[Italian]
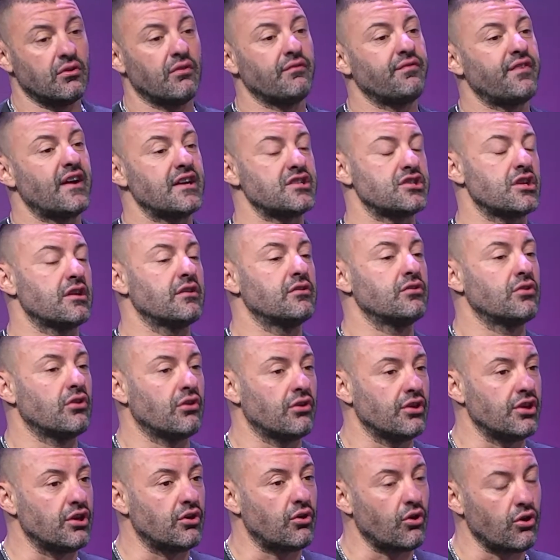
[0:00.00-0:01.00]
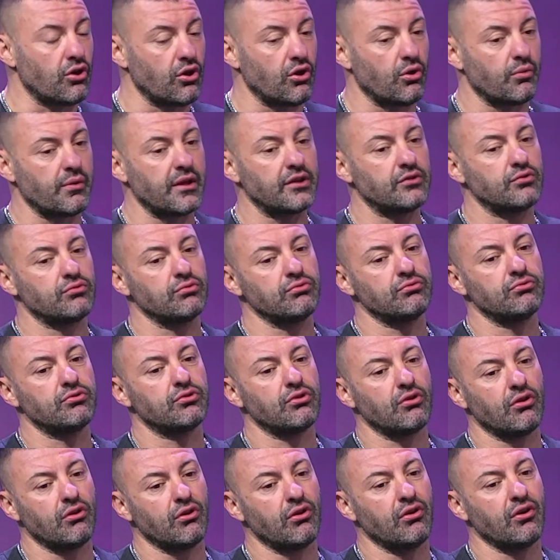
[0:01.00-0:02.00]
non facendo i colloqui e
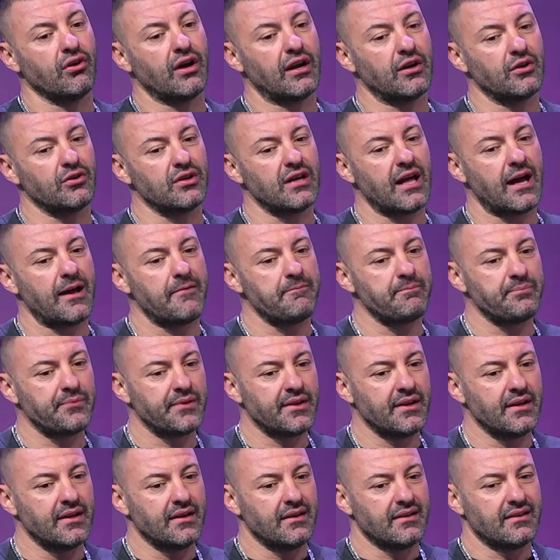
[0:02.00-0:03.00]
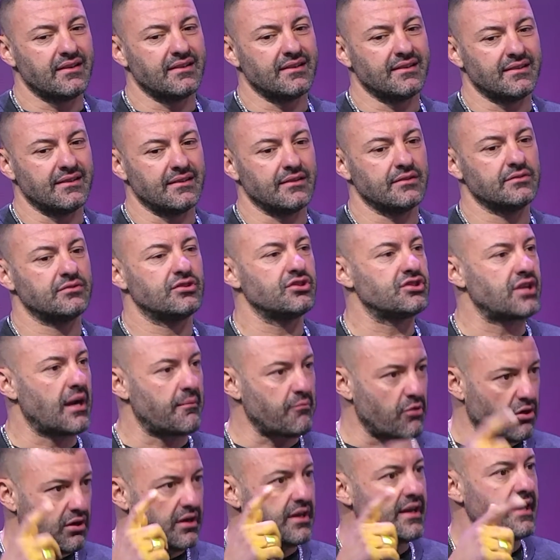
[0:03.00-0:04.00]
tutto, allora eh,
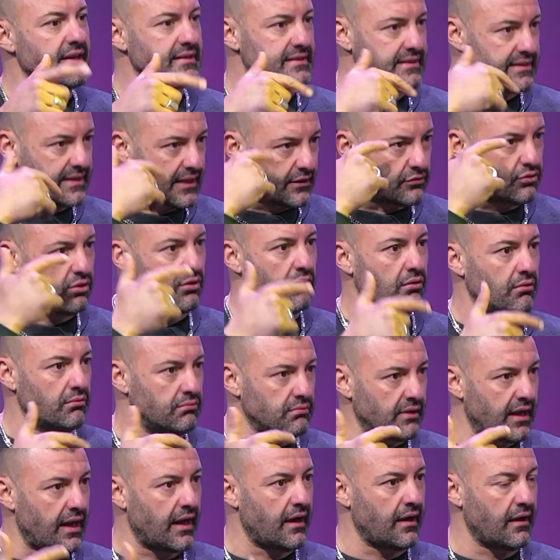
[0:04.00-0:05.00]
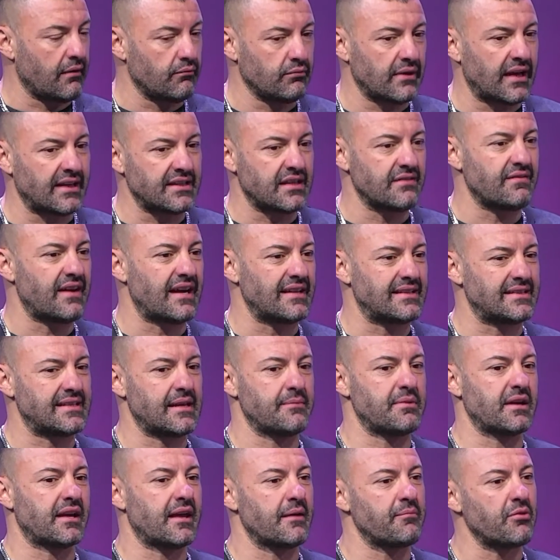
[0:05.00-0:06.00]
diciamo lì è stata una, una
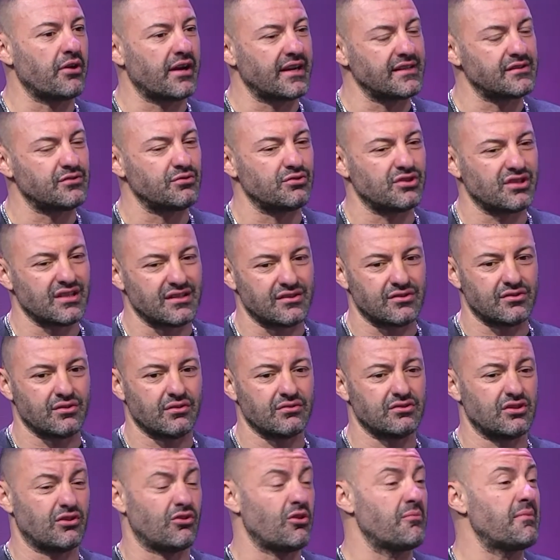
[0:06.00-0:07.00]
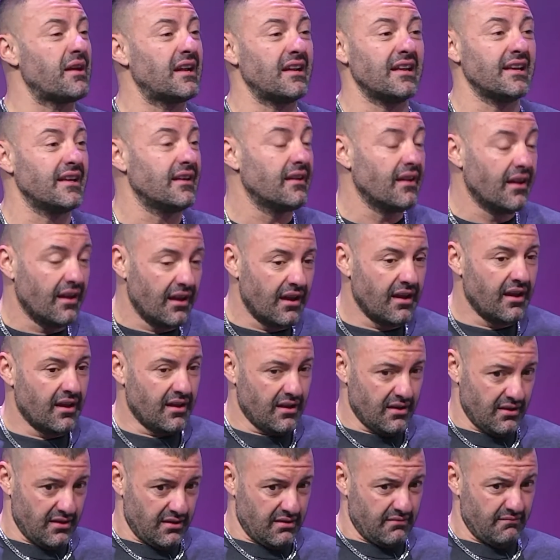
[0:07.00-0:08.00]
rivalsa perché poi che è successo? Siccome lì
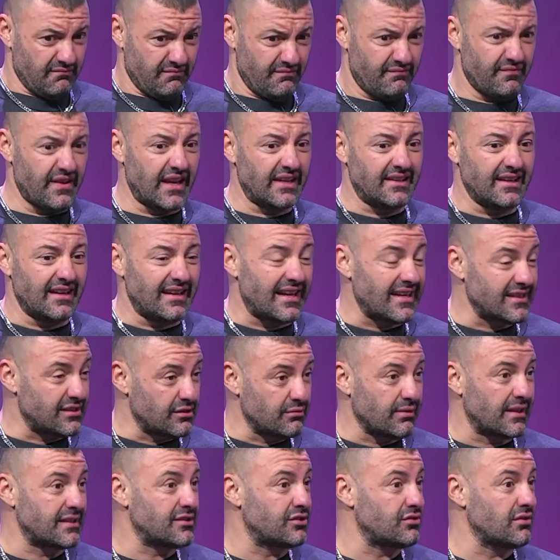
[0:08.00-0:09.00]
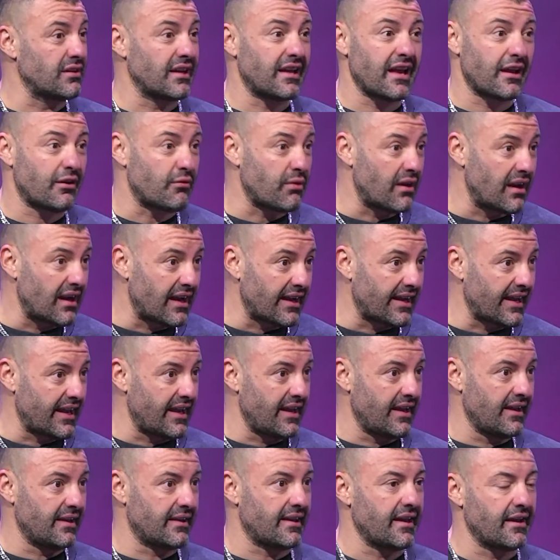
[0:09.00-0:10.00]
vedi la situazione che è quella
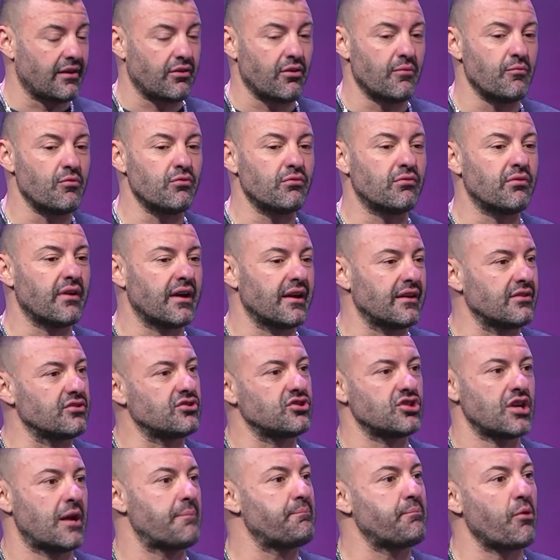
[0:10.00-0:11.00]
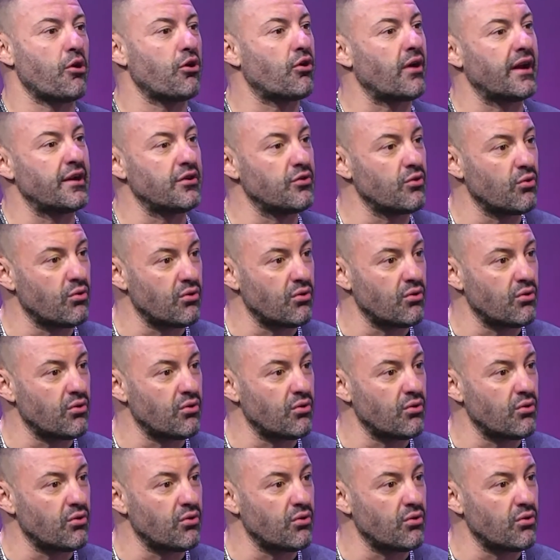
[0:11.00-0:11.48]
che è, che comunque c'è poco